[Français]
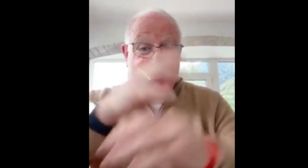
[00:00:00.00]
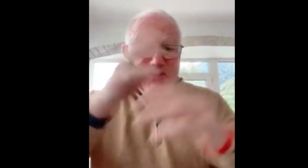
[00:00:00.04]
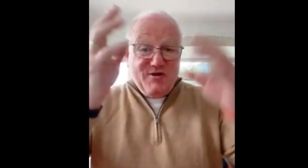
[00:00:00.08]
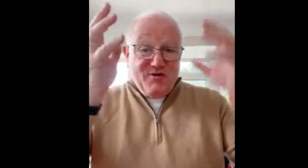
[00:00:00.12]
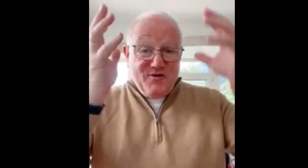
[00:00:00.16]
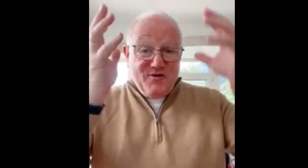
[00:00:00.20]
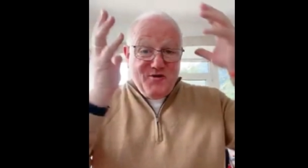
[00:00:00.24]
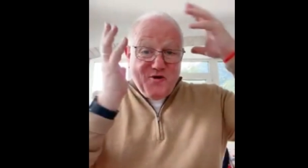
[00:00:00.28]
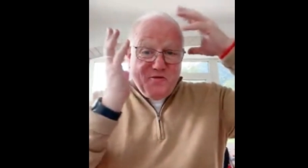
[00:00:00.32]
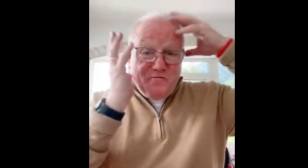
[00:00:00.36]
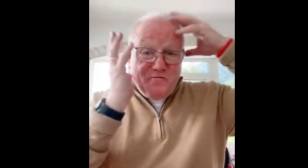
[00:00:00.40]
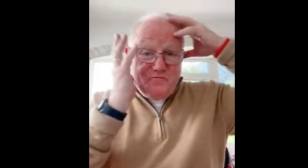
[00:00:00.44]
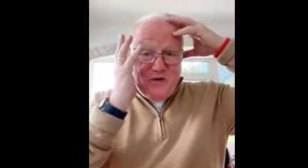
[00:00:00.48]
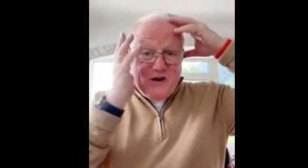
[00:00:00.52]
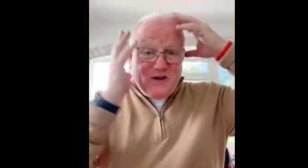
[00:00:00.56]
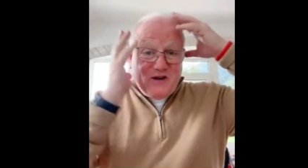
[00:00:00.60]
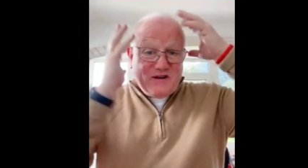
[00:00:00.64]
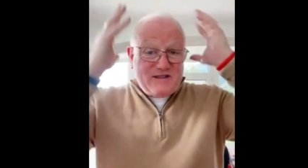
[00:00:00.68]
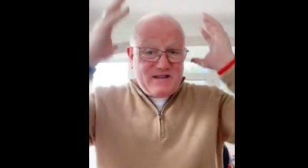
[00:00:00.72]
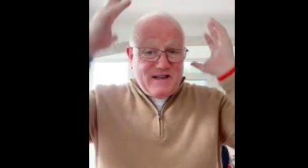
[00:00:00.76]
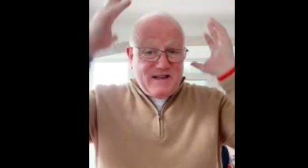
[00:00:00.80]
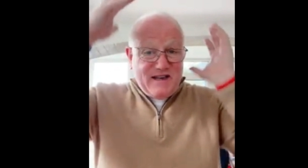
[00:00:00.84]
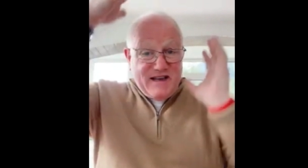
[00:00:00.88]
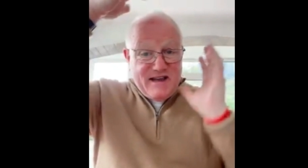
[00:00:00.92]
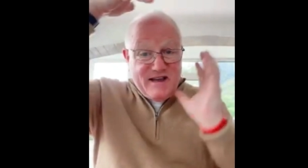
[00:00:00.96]
Nos
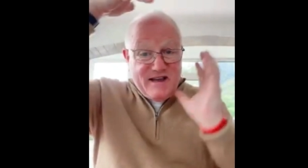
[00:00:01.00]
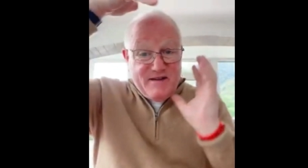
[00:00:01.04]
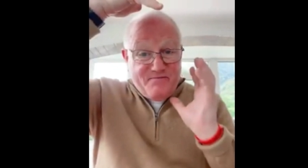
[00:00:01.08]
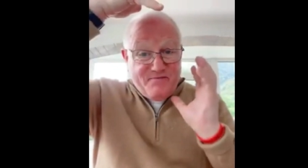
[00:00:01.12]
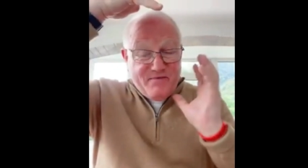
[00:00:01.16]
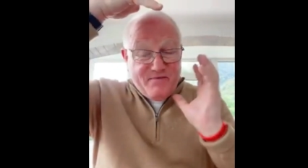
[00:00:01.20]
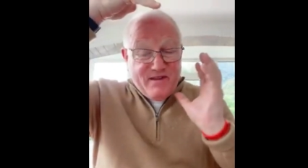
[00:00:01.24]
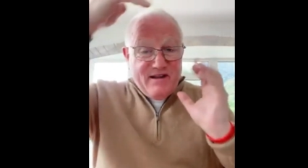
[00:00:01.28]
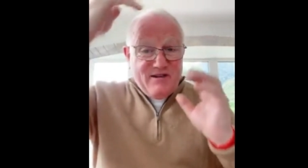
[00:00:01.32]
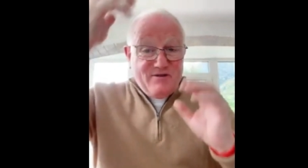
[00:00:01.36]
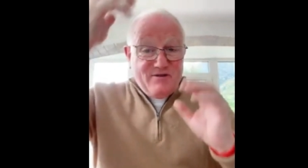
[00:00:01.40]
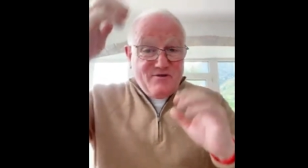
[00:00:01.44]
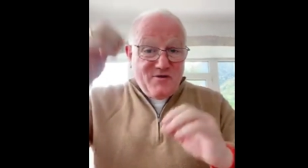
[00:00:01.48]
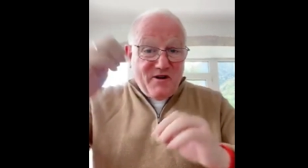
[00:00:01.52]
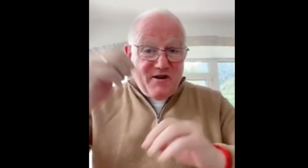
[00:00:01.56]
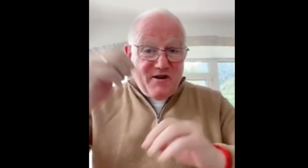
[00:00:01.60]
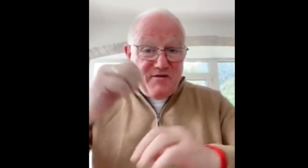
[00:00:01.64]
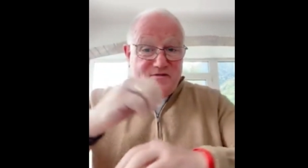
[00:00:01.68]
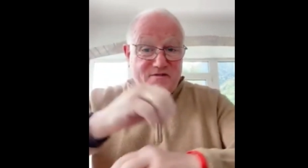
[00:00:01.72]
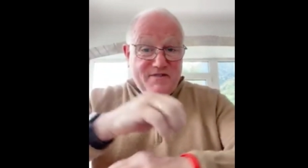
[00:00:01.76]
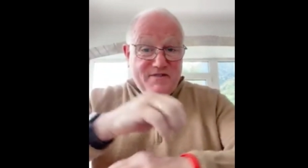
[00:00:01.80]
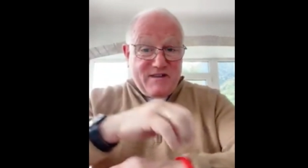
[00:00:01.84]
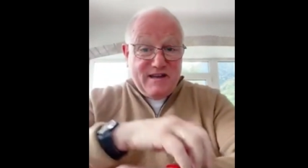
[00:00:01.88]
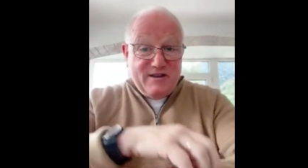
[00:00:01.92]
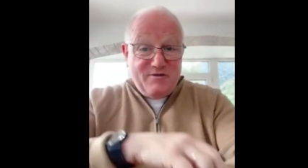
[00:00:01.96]
pensées
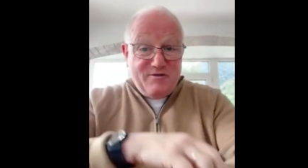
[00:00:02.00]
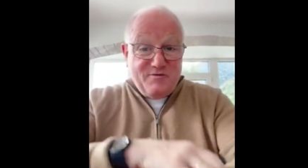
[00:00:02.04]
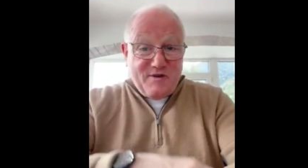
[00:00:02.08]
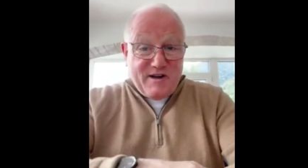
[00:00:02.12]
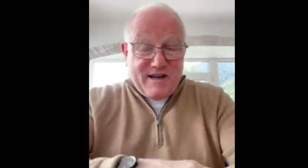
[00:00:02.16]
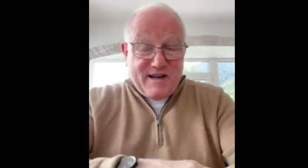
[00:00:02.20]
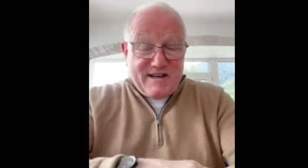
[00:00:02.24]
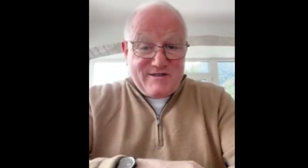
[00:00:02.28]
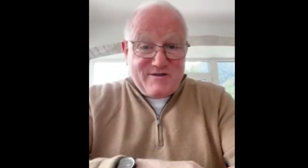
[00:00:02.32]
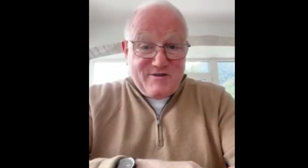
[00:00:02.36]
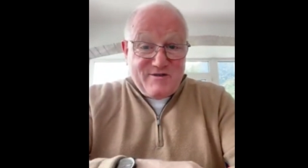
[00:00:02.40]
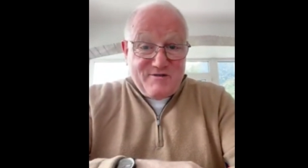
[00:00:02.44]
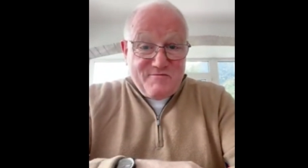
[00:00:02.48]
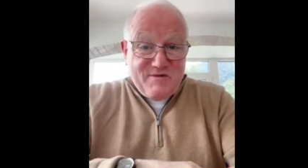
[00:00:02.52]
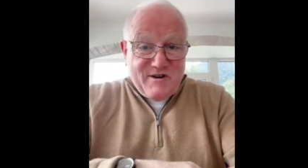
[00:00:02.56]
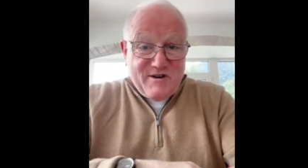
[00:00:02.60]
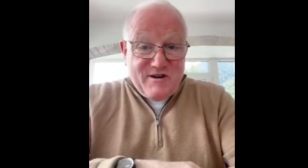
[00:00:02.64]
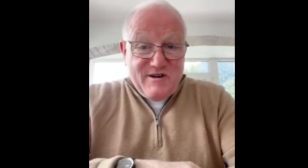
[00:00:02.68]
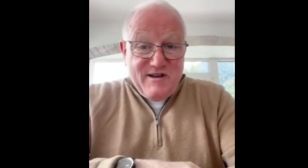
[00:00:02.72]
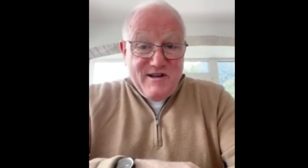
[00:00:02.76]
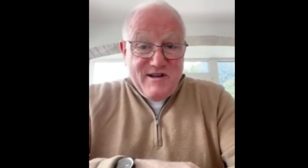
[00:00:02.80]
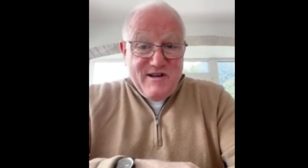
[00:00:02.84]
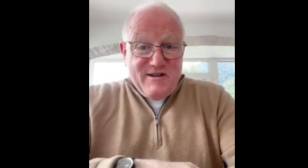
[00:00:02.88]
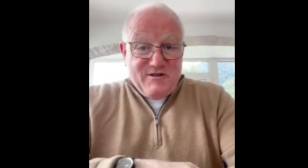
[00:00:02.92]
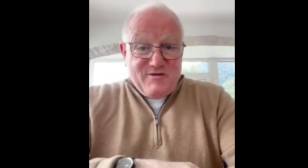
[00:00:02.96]
doivent, et nos
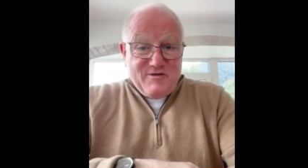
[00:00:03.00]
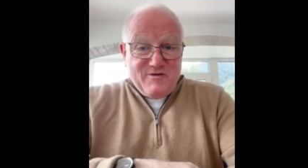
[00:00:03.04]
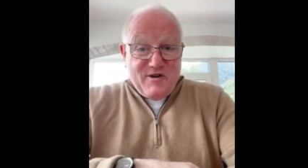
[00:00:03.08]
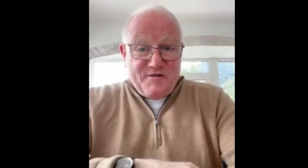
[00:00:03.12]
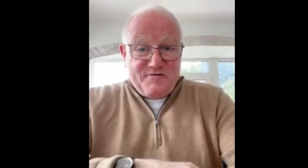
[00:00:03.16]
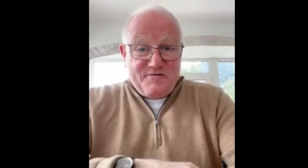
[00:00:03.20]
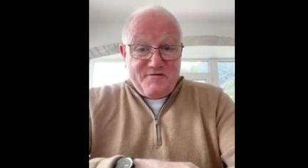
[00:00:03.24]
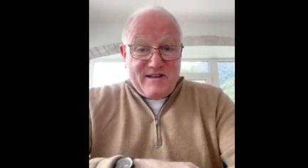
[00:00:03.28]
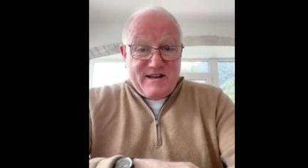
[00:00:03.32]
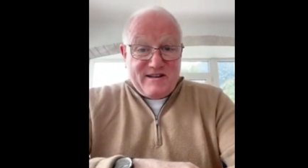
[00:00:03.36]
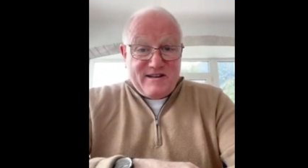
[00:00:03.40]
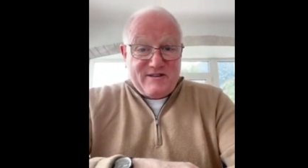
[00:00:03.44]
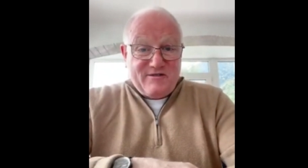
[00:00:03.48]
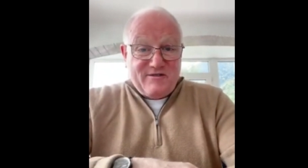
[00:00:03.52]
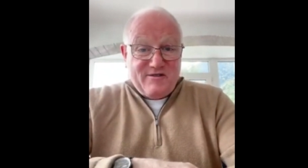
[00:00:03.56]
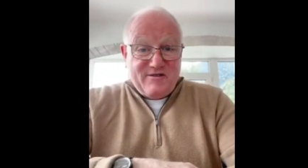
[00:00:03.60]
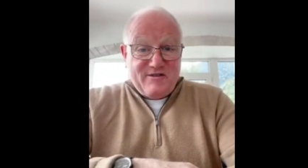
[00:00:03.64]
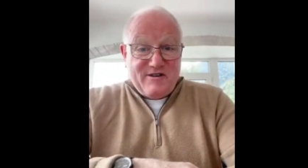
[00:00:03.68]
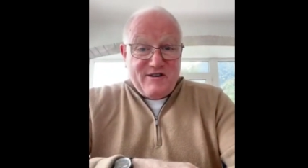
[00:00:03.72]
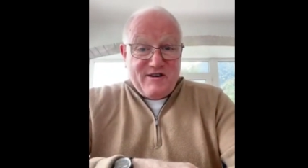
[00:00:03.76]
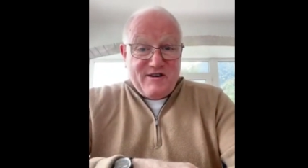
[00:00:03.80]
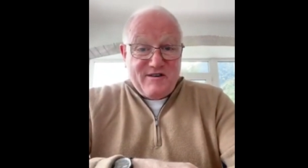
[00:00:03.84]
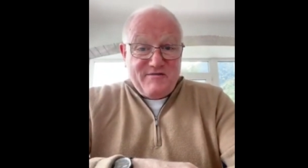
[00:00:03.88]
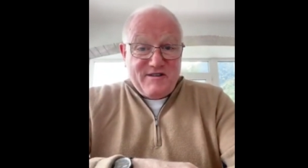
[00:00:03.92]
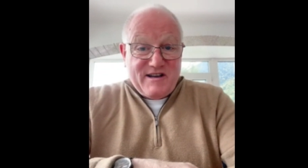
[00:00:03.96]
raisonnements doivent être
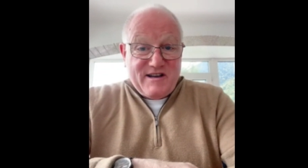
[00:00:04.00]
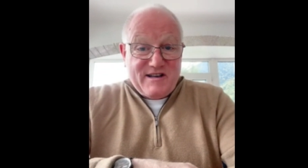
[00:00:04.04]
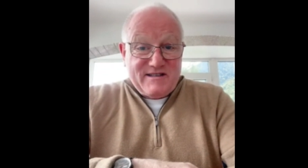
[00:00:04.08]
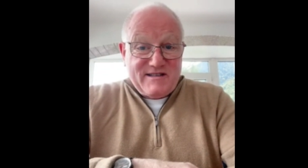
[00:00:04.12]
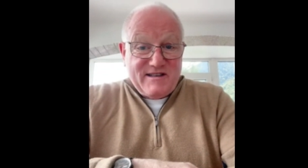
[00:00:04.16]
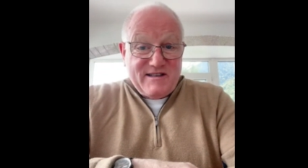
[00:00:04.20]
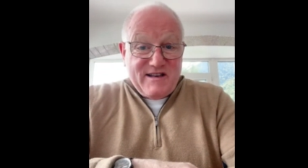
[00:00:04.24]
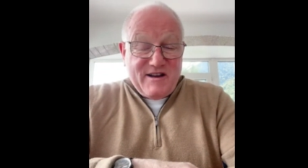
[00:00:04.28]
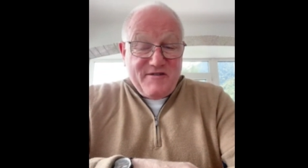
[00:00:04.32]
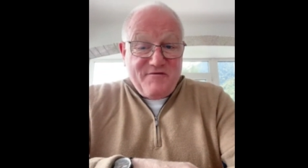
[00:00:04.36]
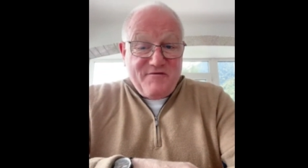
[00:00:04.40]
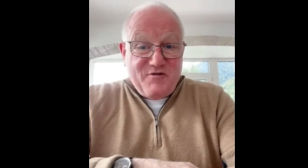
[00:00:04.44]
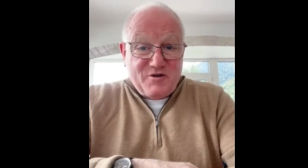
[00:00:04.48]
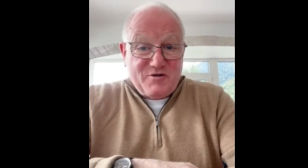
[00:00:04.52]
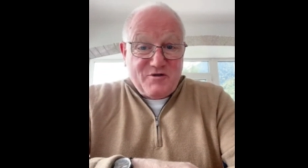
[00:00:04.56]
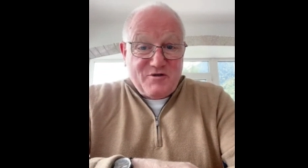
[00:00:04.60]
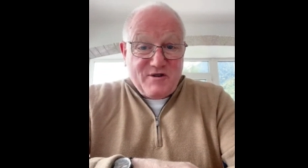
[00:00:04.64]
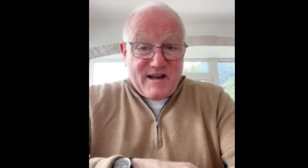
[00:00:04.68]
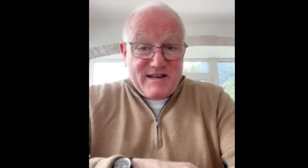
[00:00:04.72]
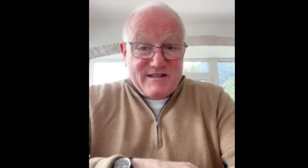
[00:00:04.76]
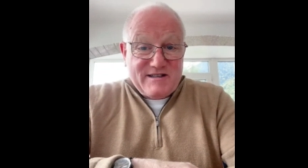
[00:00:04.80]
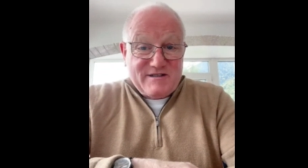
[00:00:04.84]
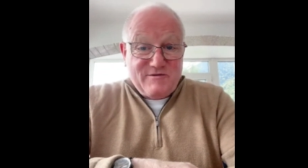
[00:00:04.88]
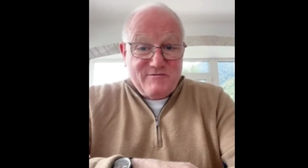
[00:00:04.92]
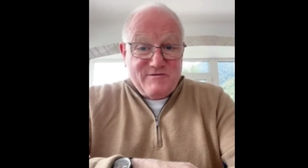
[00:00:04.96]
renversés. Les
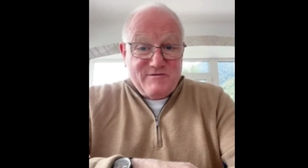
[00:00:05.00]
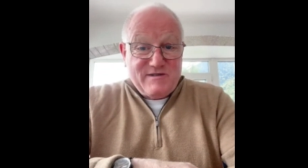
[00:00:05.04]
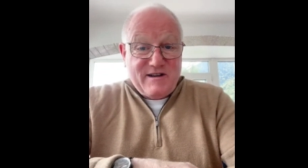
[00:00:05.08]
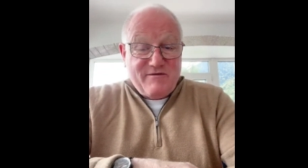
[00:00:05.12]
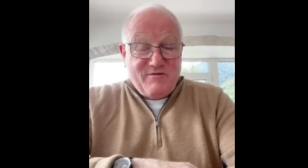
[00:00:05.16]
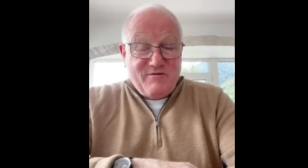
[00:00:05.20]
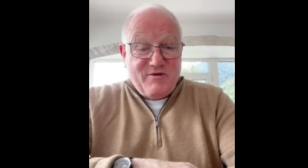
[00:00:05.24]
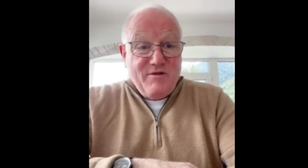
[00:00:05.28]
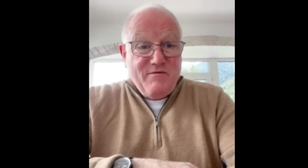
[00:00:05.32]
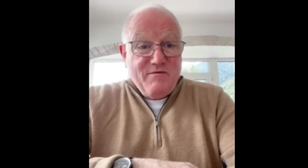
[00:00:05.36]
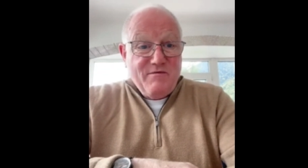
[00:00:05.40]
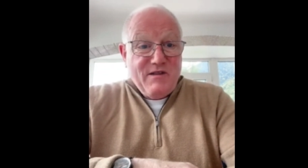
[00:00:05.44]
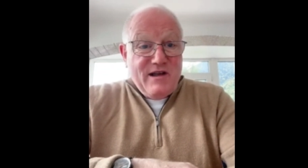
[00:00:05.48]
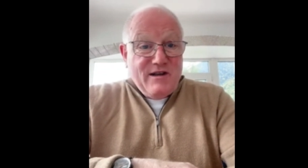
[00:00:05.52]
forteresses que nous avons